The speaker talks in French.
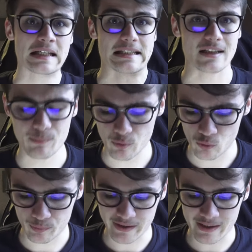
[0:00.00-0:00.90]
C'est un peu
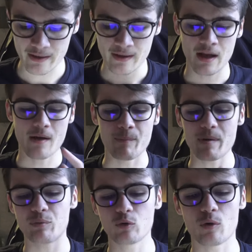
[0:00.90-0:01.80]
compliqué.
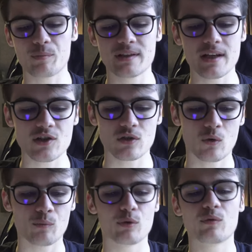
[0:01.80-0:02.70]
Même pour le remplissage,
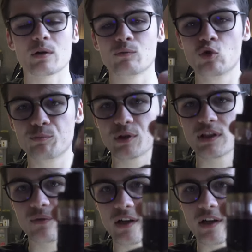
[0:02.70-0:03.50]
on peut voir une toute petite